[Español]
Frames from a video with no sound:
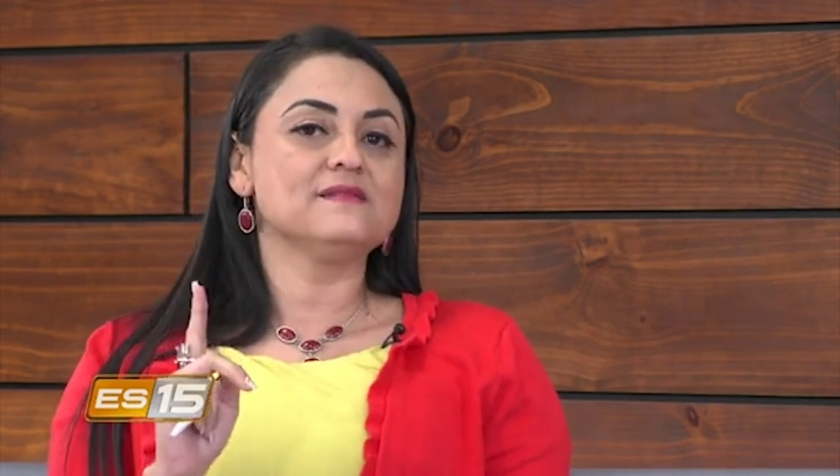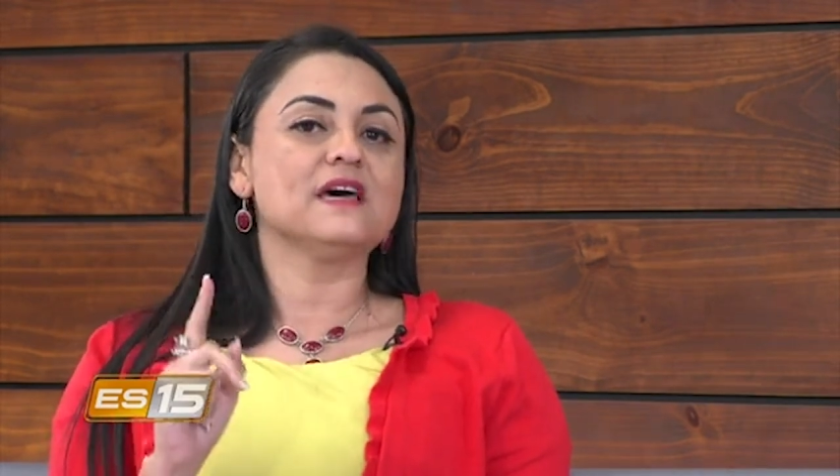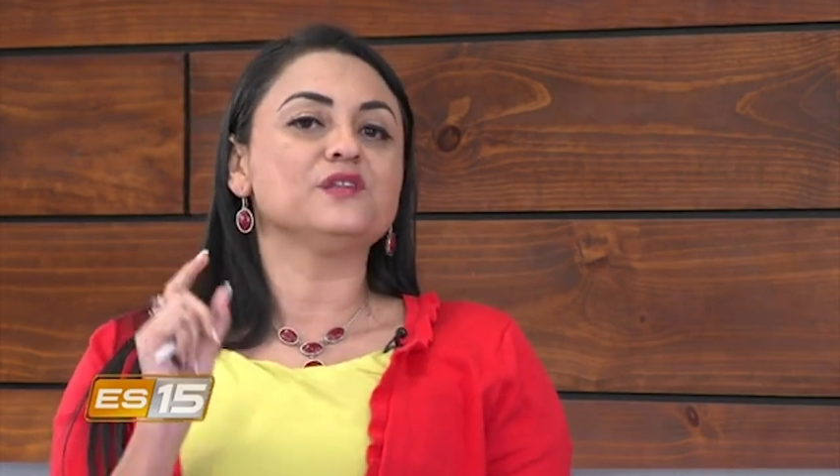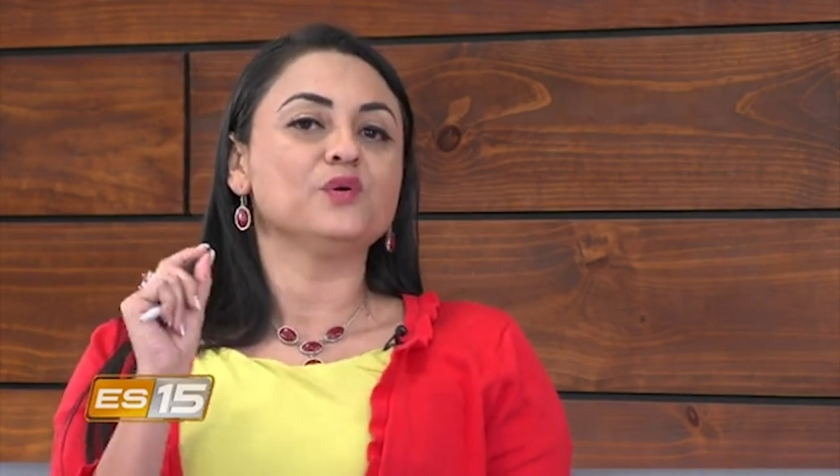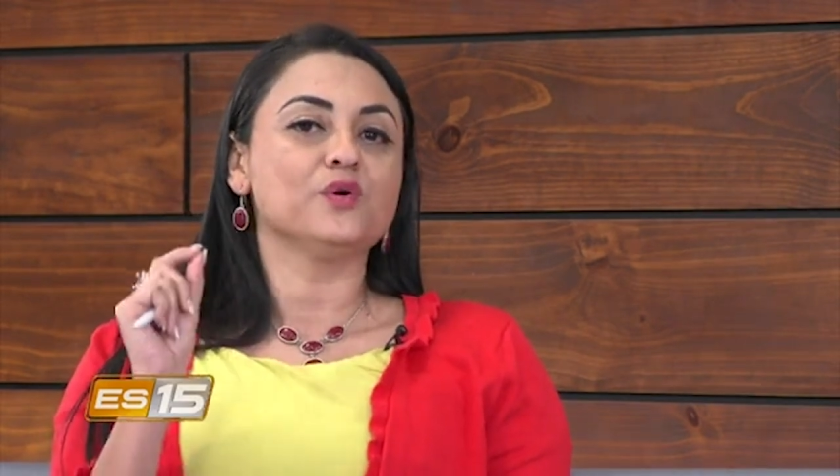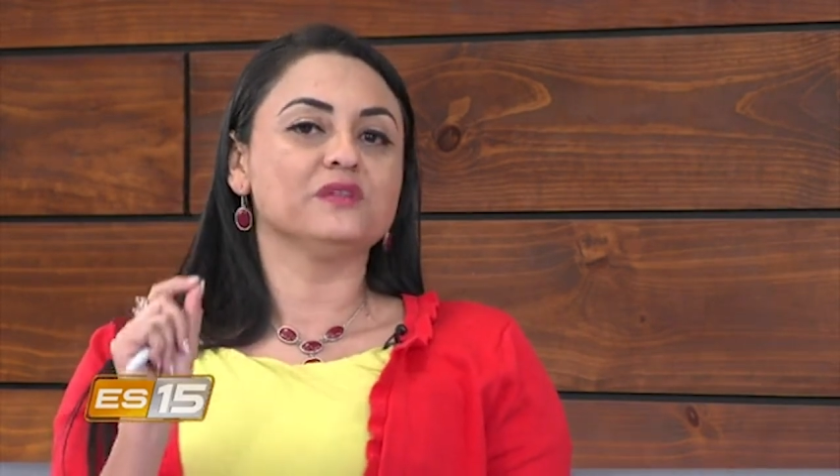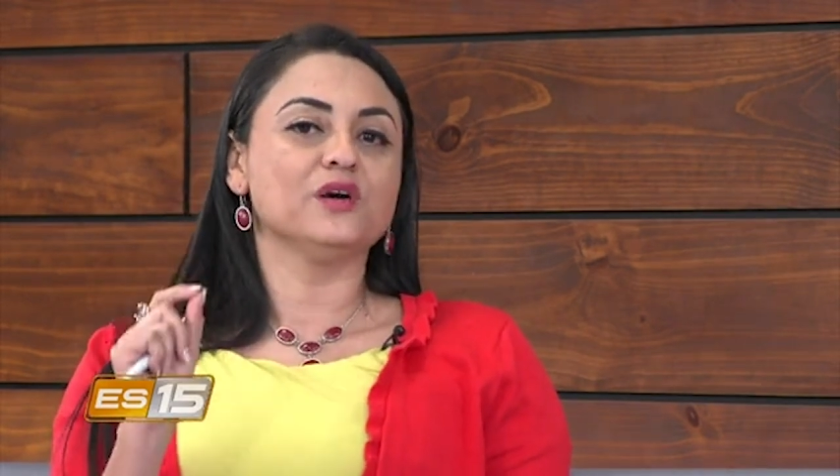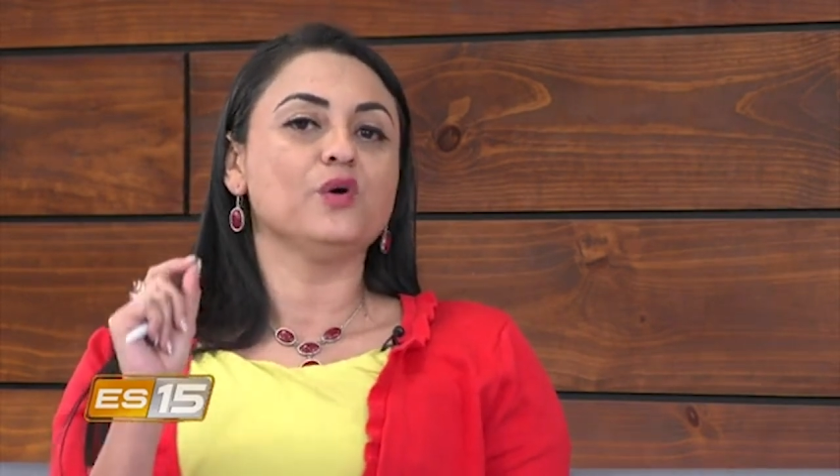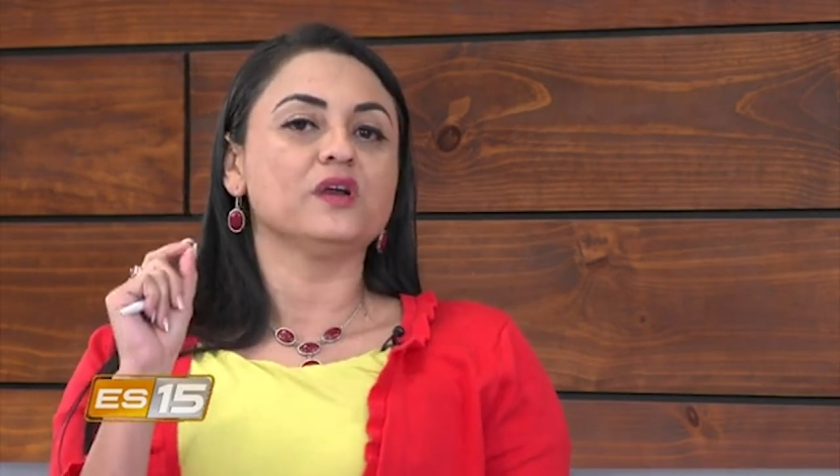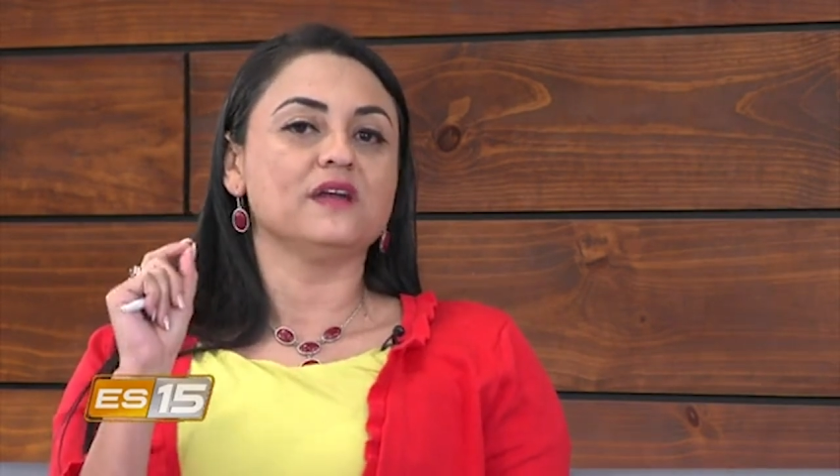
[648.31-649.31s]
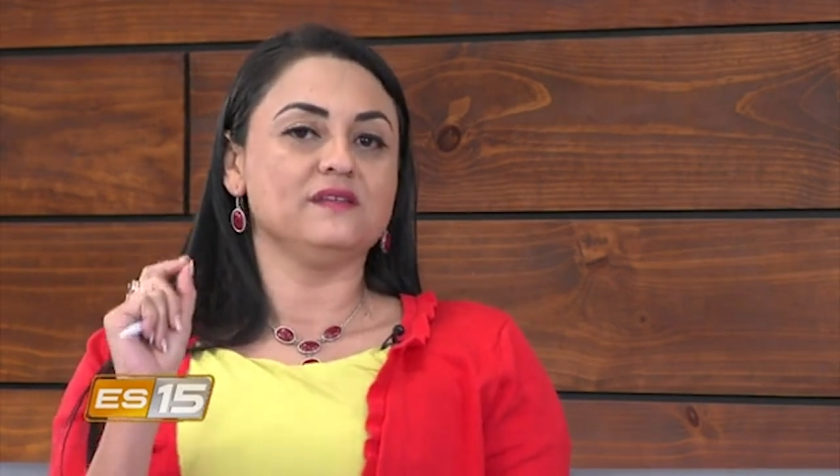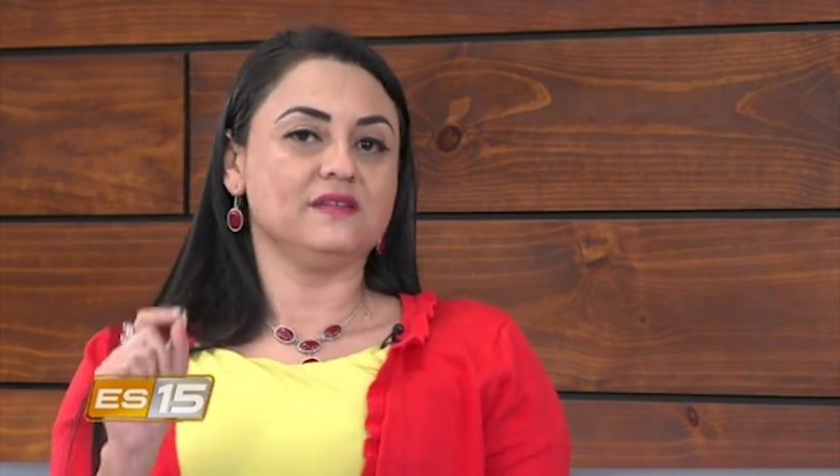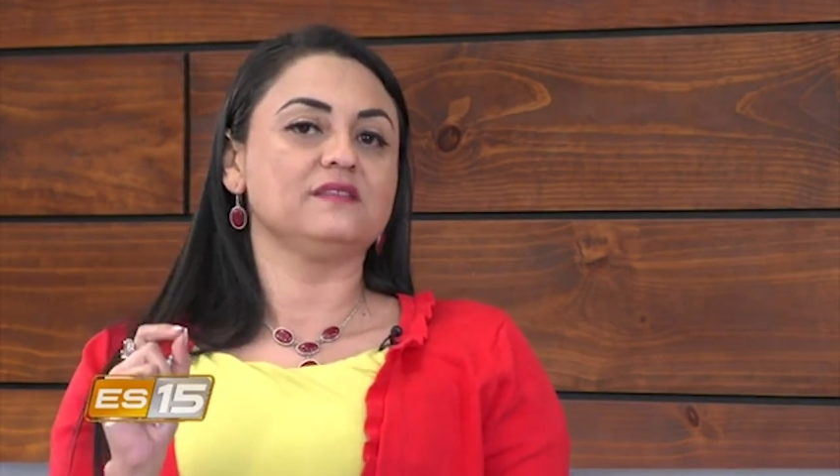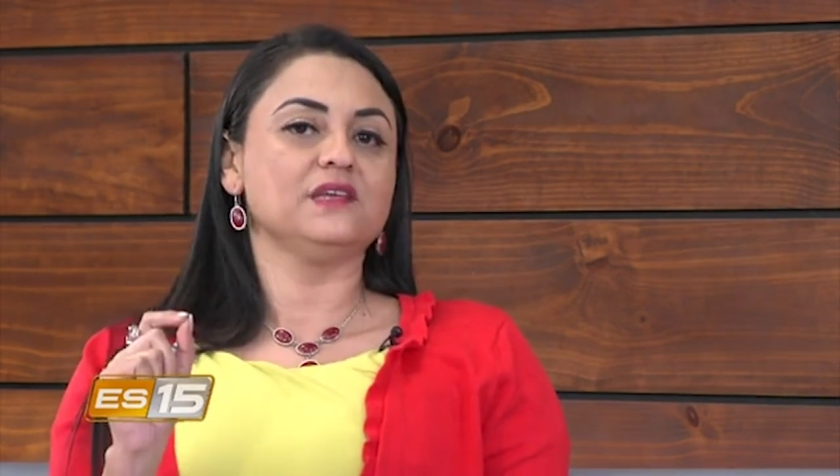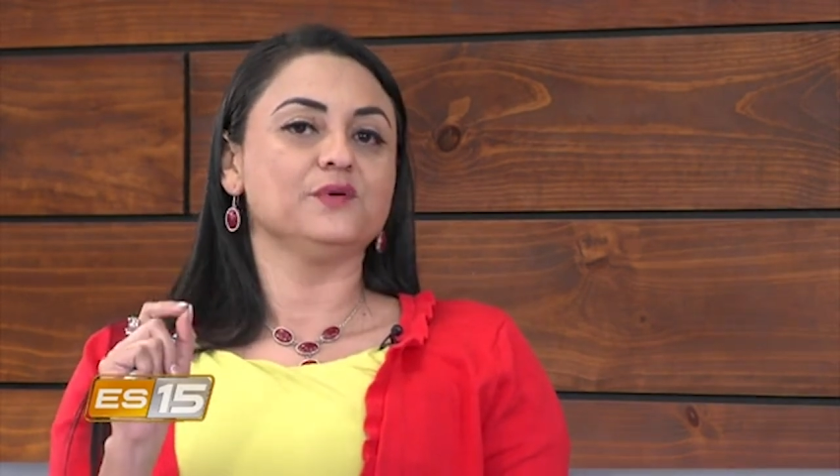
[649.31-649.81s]
se hace un consejo
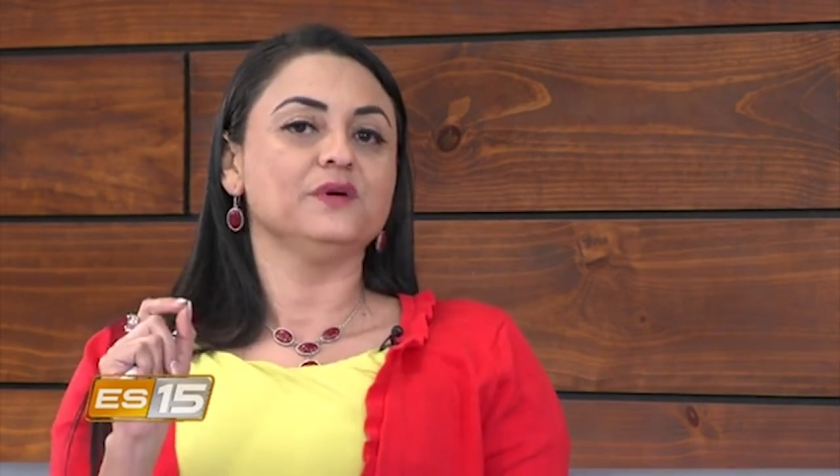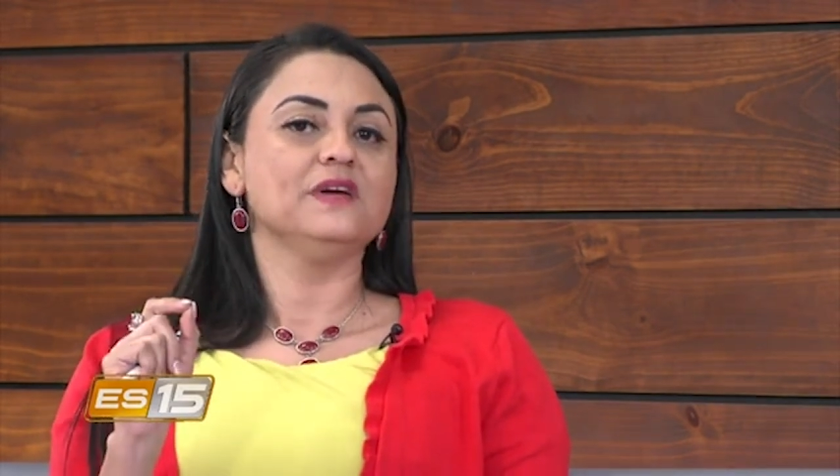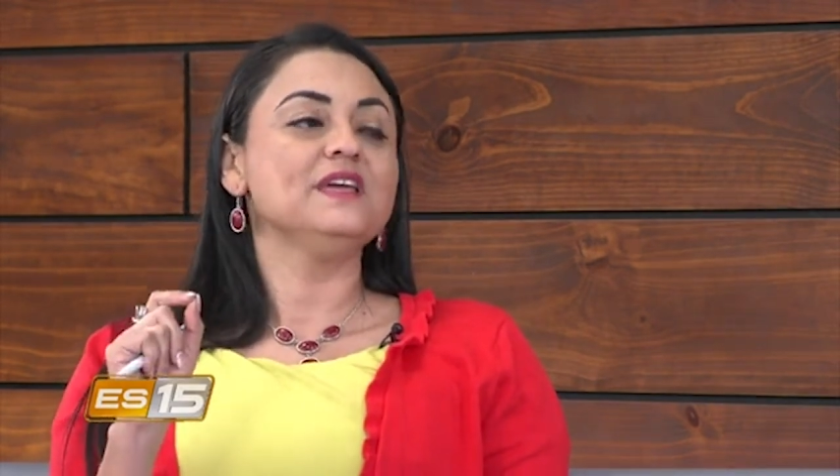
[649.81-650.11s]
organizativo.